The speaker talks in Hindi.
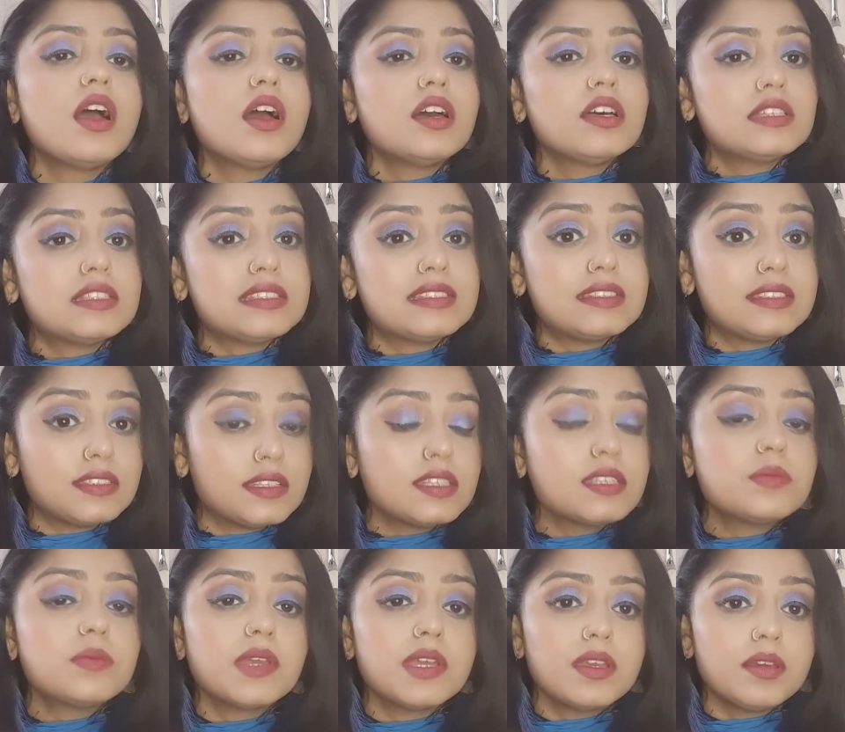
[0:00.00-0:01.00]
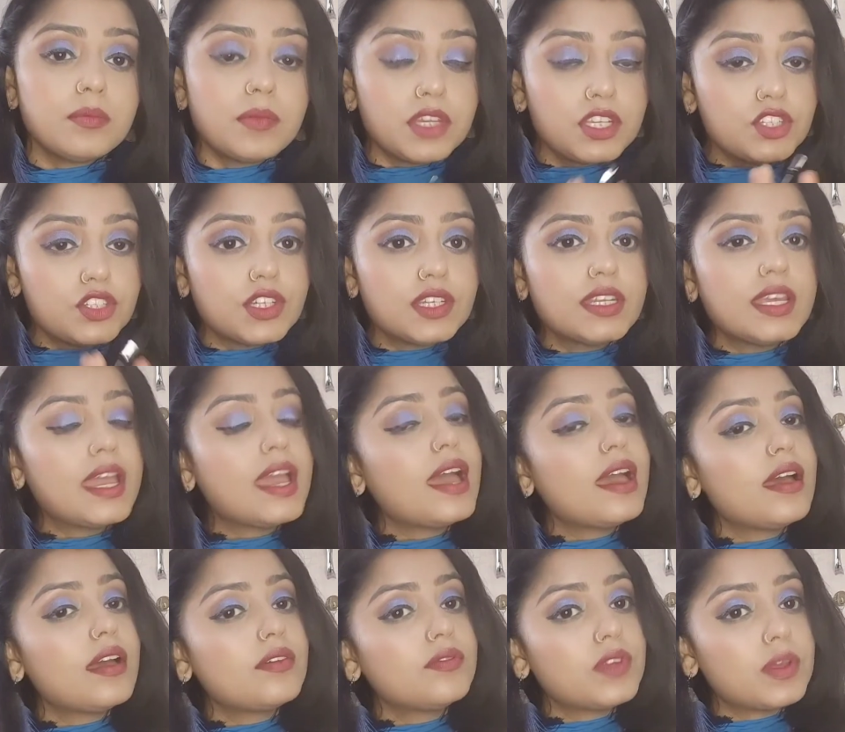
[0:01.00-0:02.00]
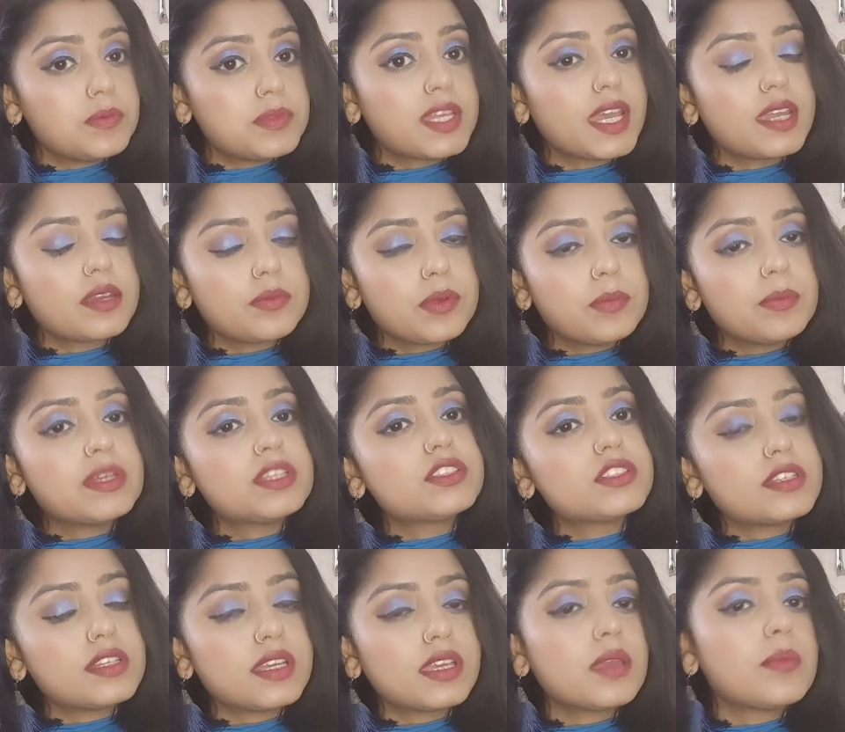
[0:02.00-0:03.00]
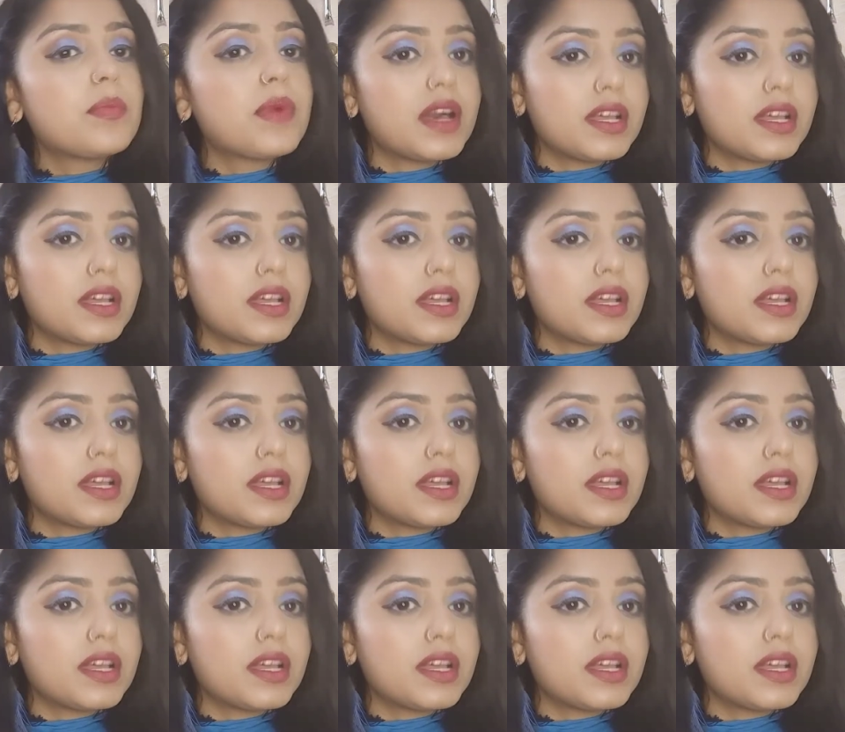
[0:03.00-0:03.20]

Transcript: इसमें मेंशन है वेबसाइट पे मेंशन है कि